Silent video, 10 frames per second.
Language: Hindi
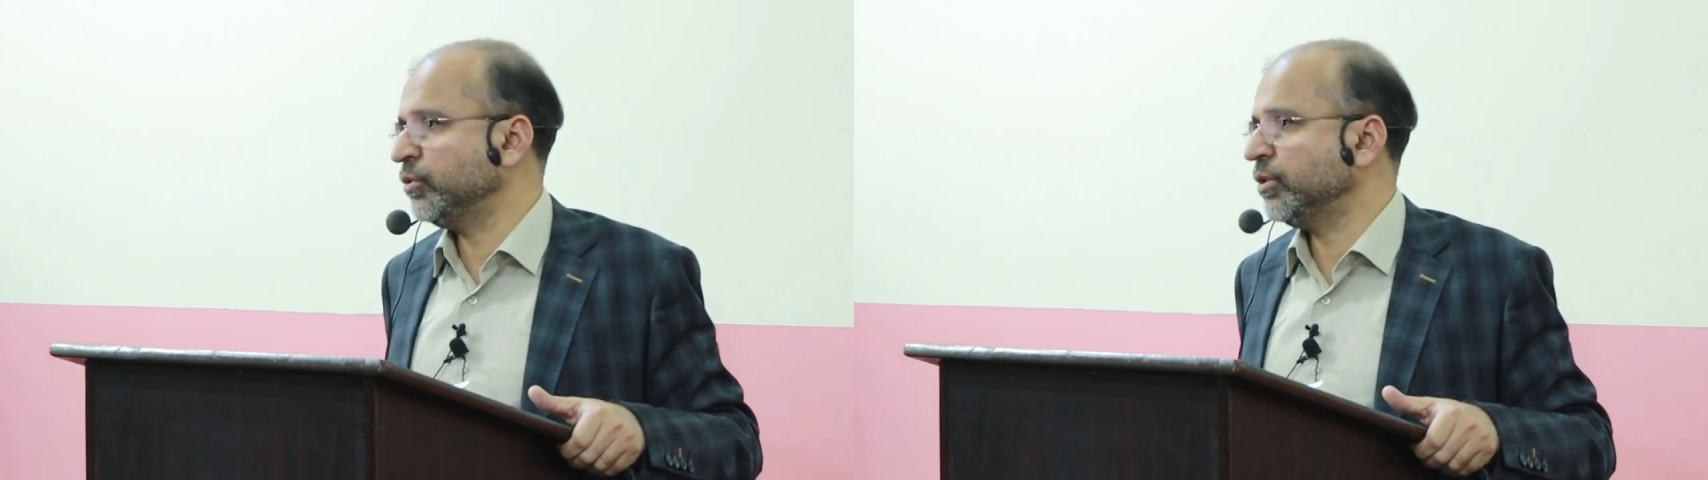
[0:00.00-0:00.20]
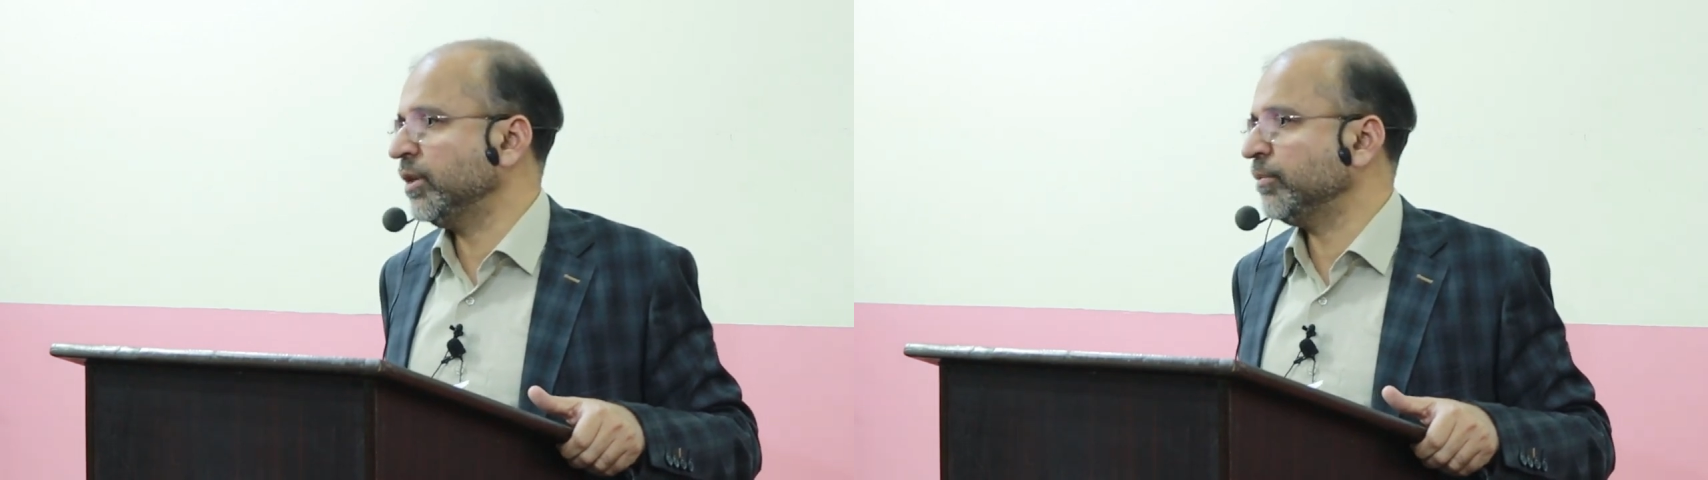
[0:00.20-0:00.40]

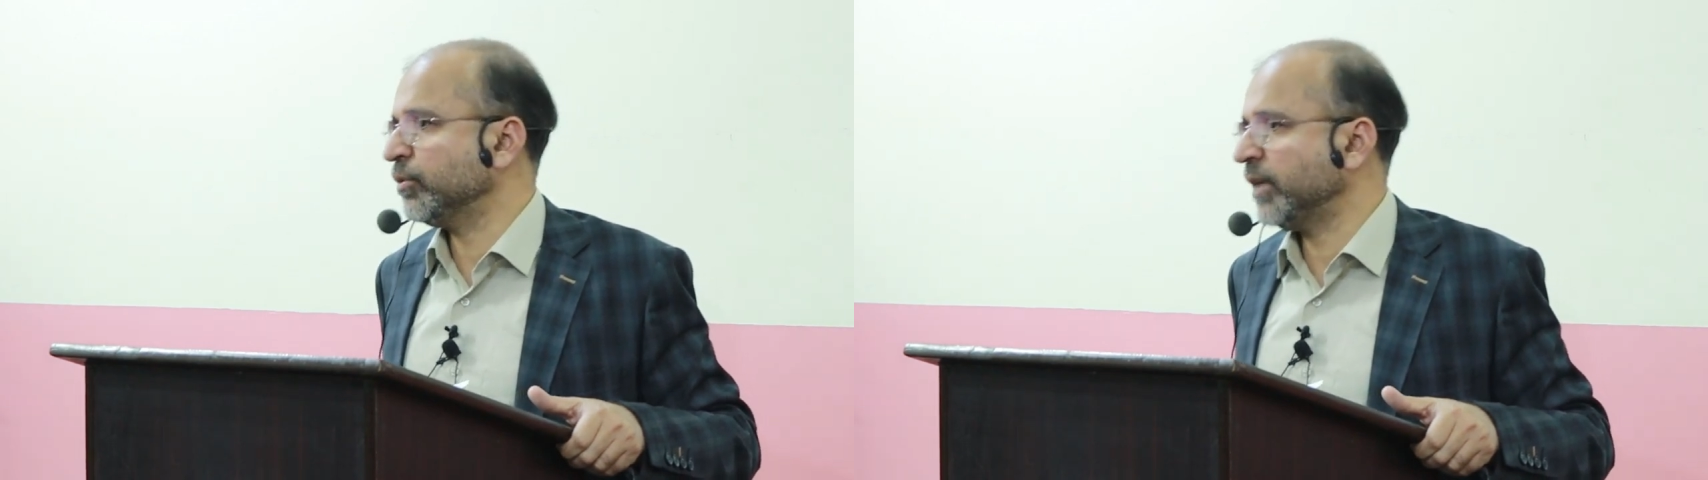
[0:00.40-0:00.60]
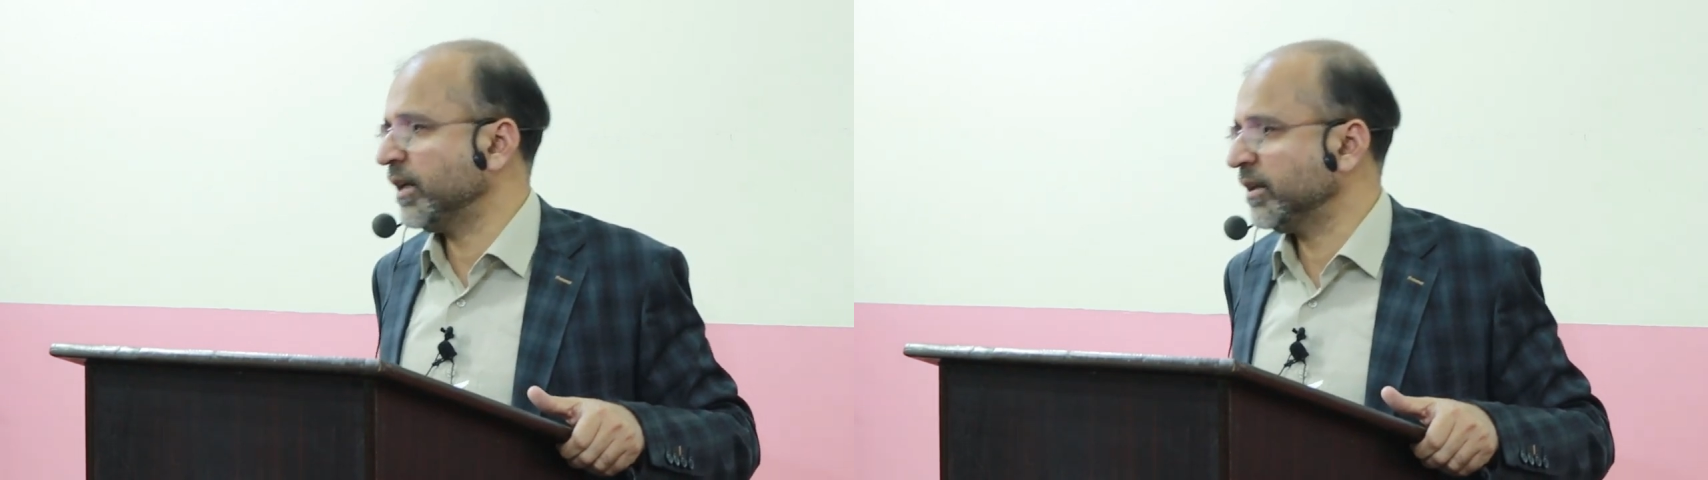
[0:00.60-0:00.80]
वो हम
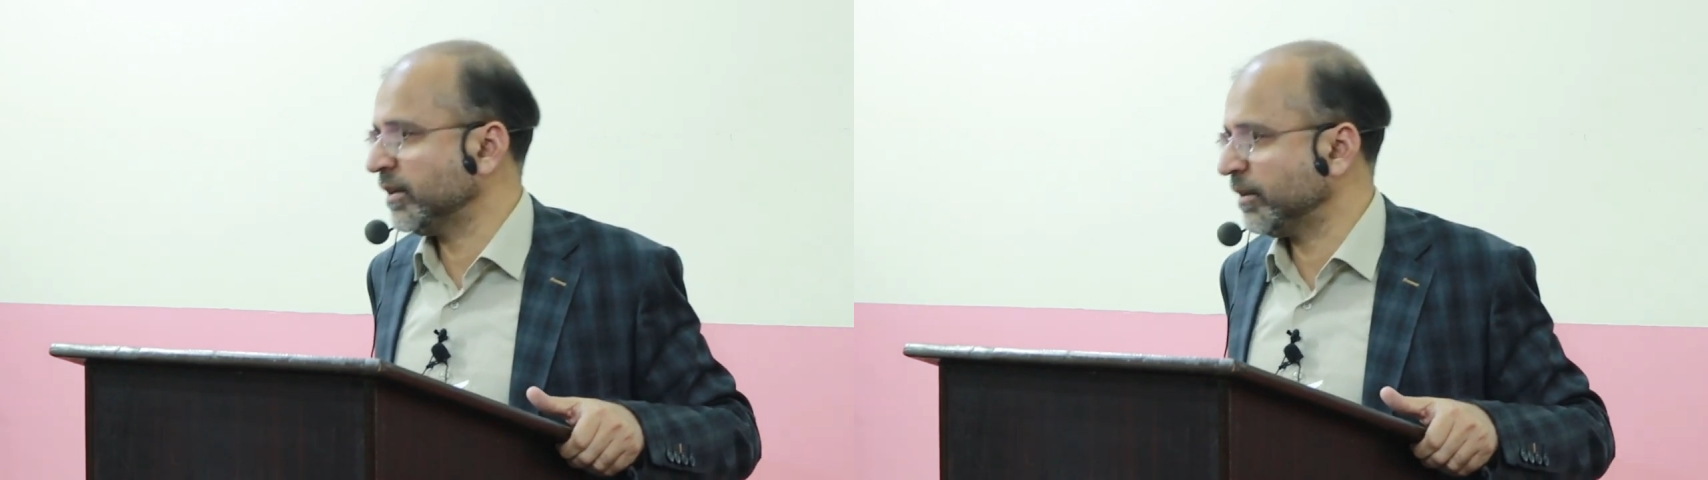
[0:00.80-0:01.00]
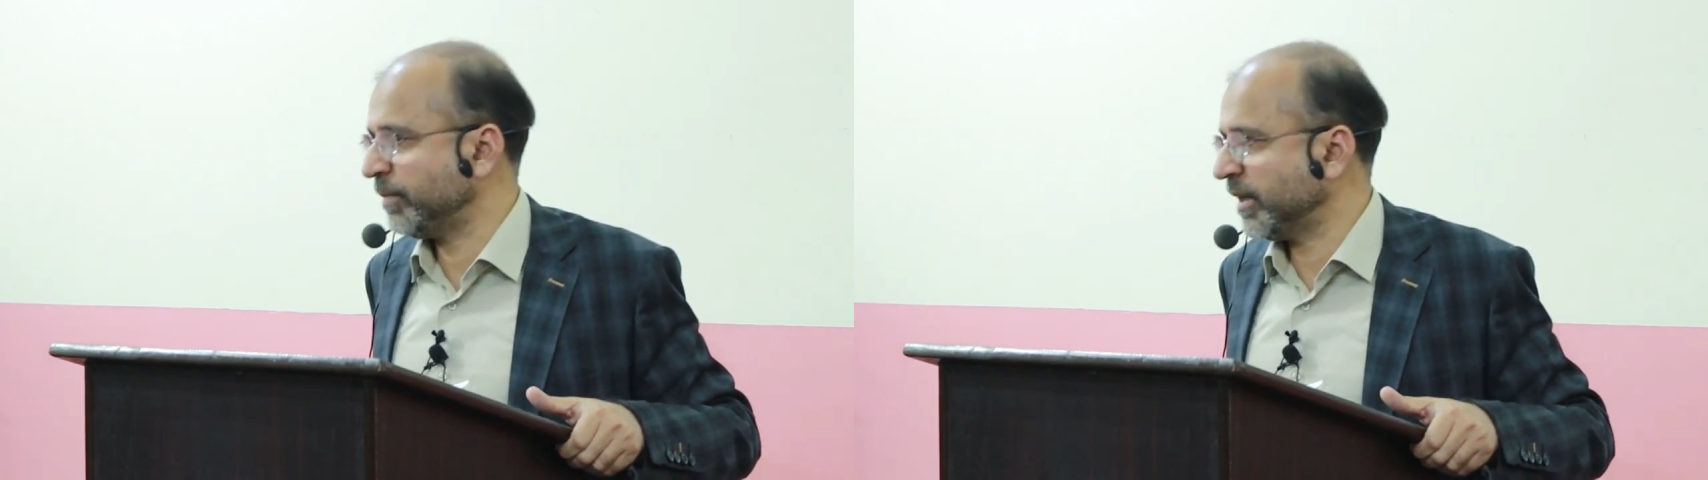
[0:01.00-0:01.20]
तुम्हारे
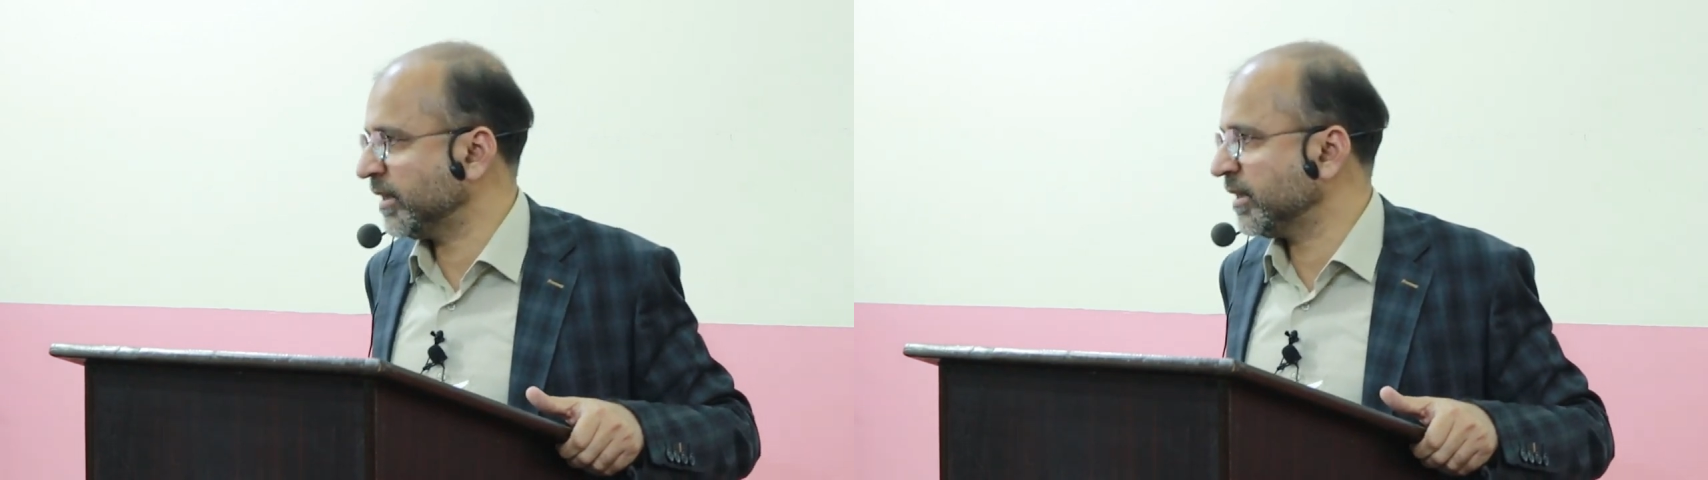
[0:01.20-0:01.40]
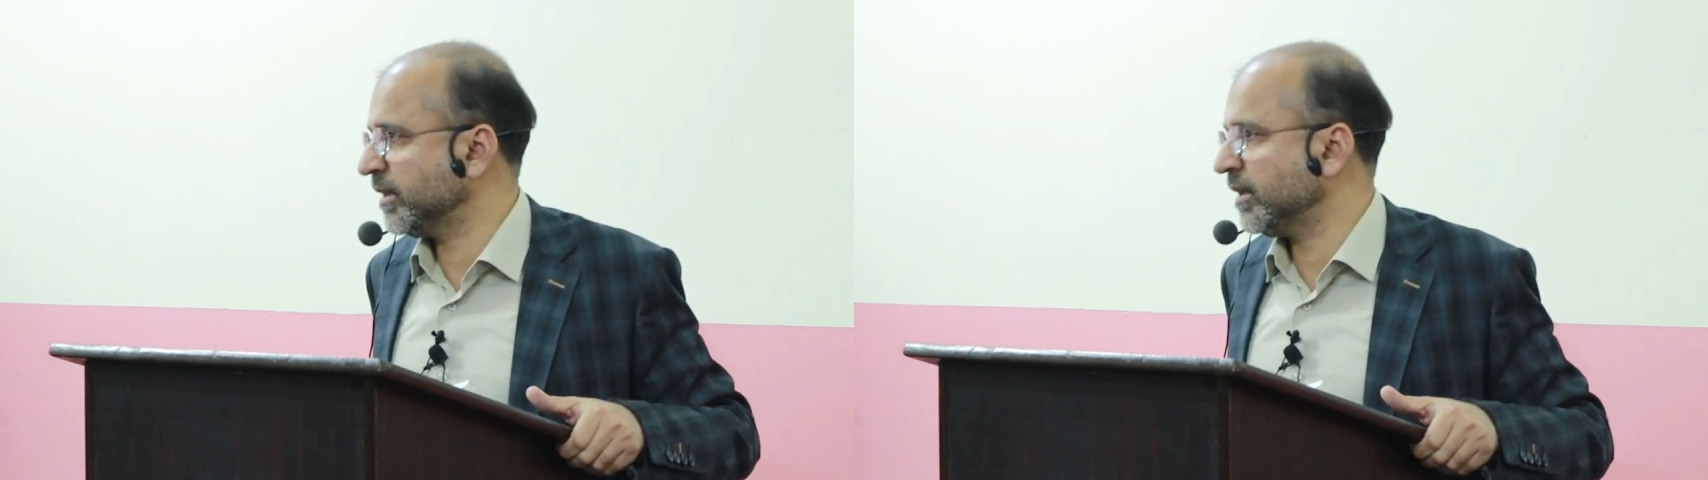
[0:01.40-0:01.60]
अंदर पैदा
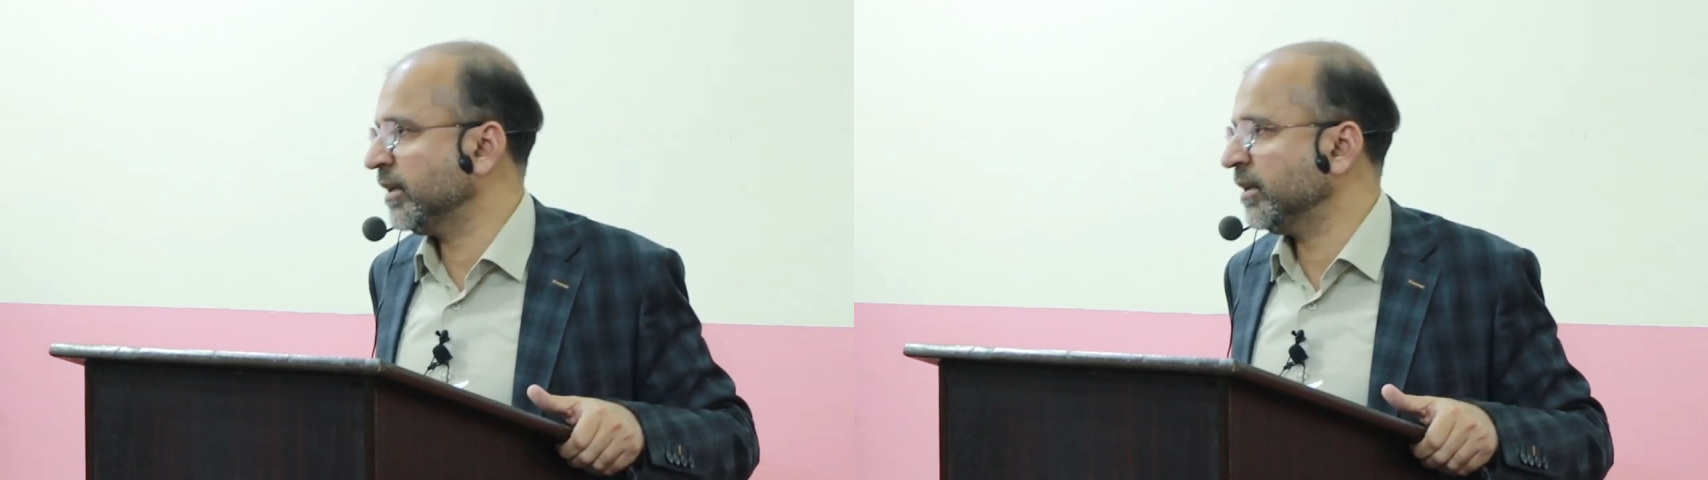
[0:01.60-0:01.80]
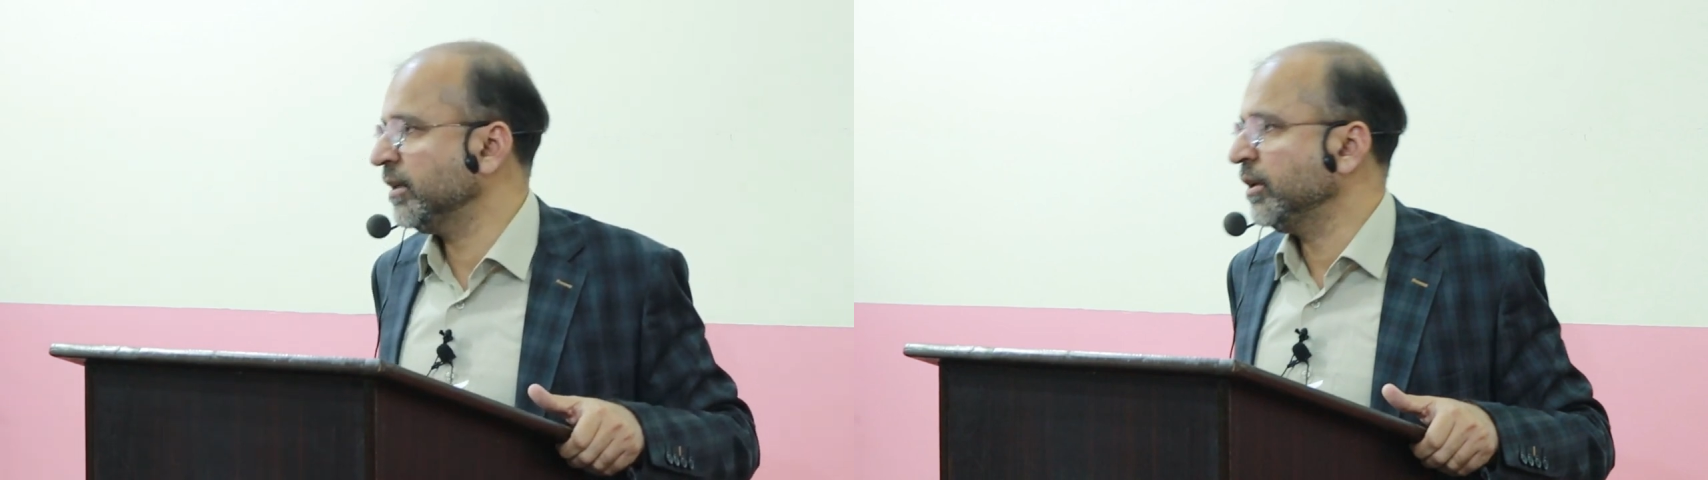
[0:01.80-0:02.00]
कर रहे
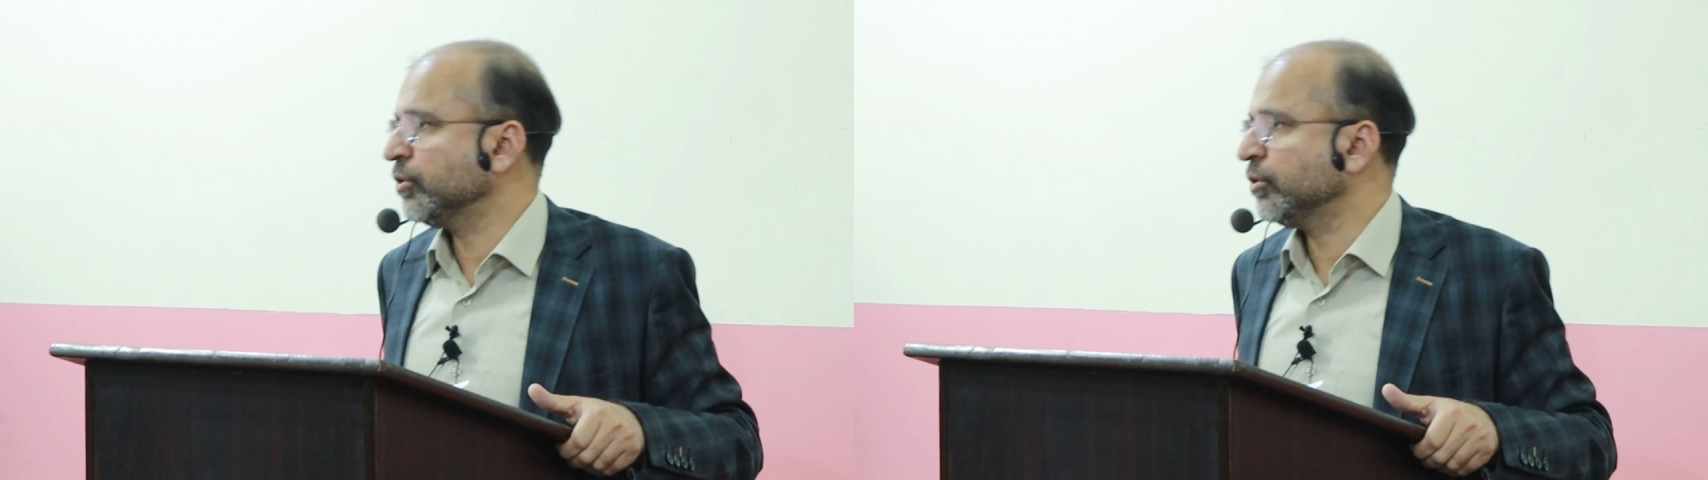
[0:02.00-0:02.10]
हैं